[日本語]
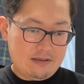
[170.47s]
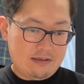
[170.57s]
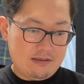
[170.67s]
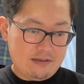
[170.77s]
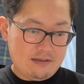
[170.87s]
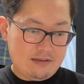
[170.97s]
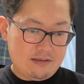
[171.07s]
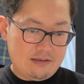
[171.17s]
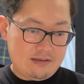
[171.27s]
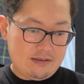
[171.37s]

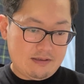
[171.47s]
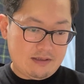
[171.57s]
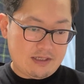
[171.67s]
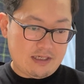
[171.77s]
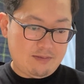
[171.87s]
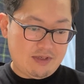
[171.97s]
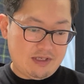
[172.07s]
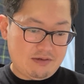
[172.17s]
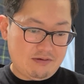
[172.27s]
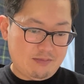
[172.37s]
えー、2回行
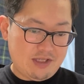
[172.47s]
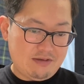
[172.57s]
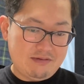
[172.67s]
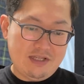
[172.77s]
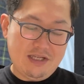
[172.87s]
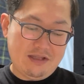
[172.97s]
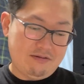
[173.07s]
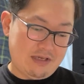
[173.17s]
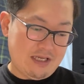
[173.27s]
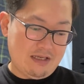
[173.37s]
くのめんどくせえけど
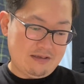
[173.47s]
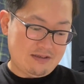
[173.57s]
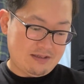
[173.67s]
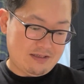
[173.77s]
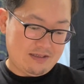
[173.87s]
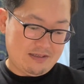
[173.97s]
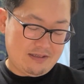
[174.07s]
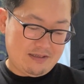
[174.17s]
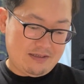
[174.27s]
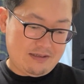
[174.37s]
な。
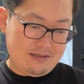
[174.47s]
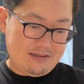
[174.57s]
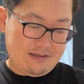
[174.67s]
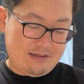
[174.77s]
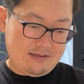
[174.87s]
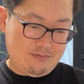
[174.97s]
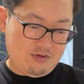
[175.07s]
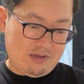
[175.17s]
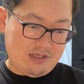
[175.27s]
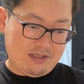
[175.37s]
でも
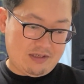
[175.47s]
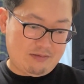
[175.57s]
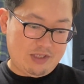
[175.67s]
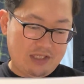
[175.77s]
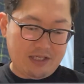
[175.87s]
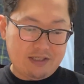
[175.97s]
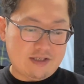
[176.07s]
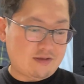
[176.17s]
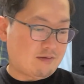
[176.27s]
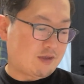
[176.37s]
私は区民検
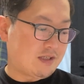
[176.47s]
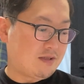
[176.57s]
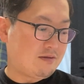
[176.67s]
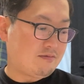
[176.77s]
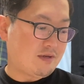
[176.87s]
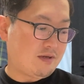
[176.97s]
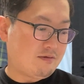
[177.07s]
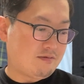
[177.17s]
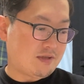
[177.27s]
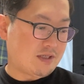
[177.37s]
診とかもちゃんと受ける
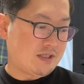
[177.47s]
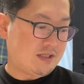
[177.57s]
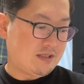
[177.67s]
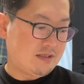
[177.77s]
方だし。